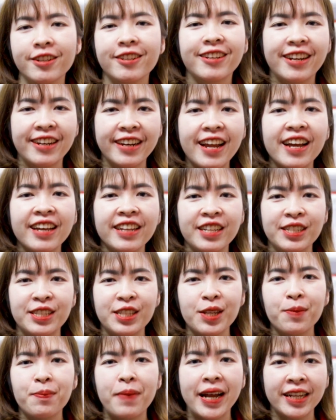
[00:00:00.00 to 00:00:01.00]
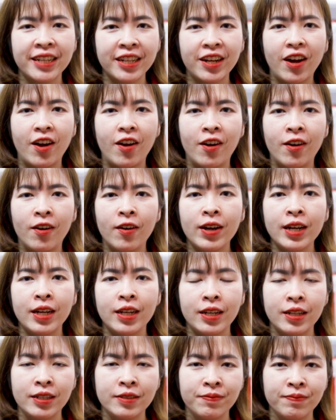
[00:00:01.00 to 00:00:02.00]
đợt gần đây thì Sibank có
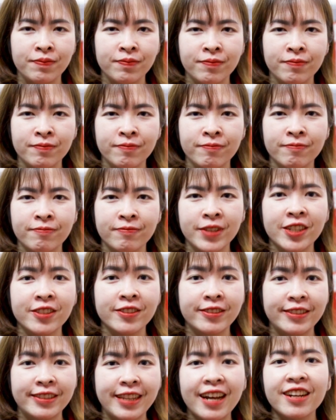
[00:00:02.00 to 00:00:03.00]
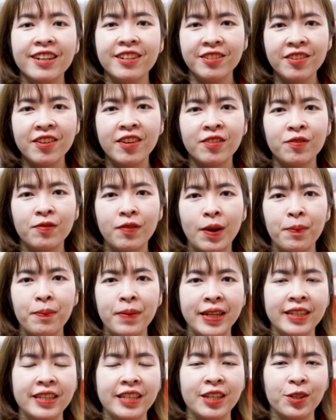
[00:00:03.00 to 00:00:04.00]
um, đợt tăng lương và
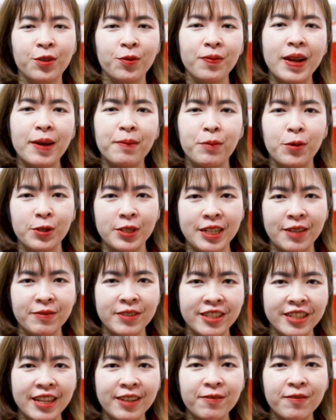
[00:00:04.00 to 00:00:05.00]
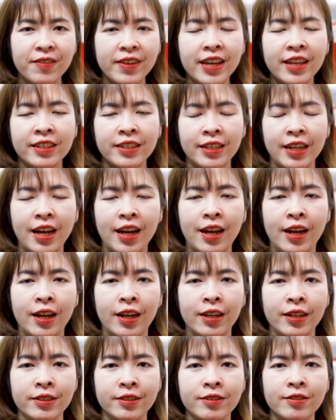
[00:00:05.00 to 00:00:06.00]
mình thì cũng là một trong những nhân viên
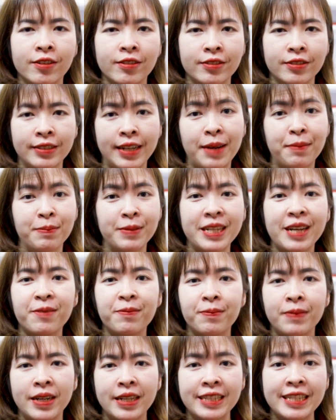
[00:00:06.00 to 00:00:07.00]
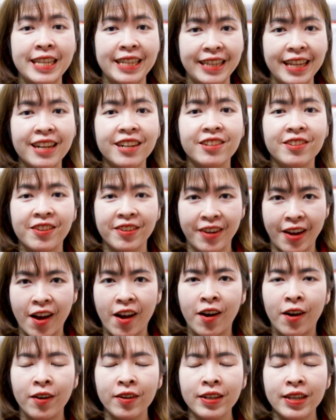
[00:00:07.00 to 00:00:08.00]
uh, được nằm trong uh, diện tăng lương
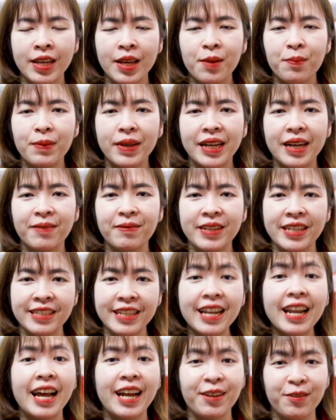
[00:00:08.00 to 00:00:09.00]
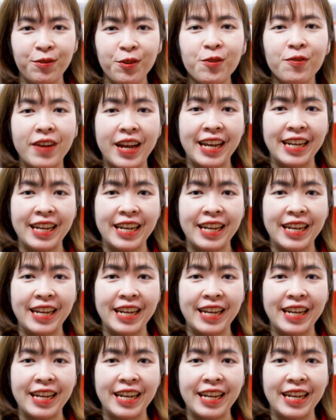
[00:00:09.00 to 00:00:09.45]
đó mình cảm thấy rất là hạnh phúc và